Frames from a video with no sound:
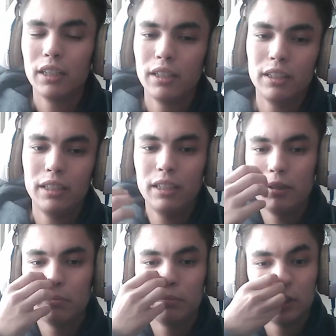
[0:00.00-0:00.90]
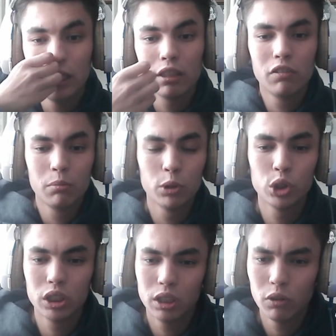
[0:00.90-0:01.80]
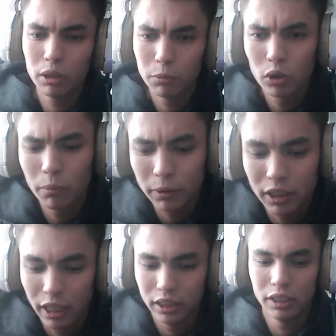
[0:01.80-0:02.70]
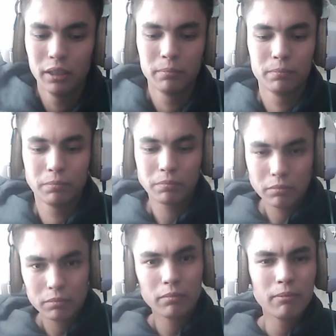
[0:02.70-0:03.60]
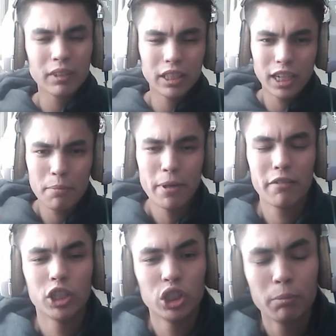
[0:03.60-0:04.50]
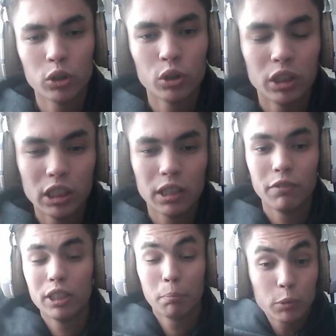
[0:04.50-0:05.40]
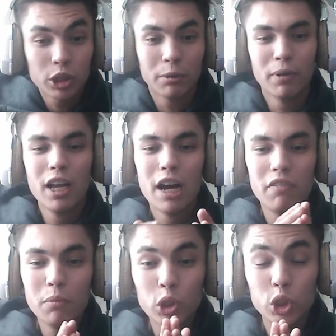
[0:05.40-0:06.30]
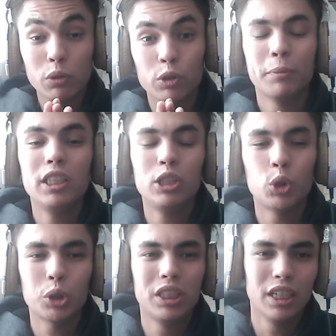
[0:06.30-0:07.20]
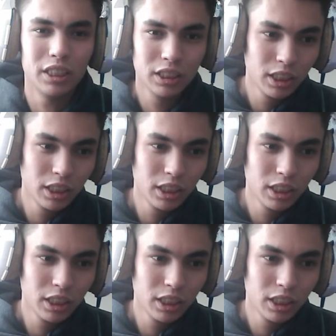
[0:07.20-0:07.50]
И из-за этого вы можете довольно много потерять, да? Такая первая ошибка. То есть, если вы, допустим, вы можете, вот смотрите, что сделать.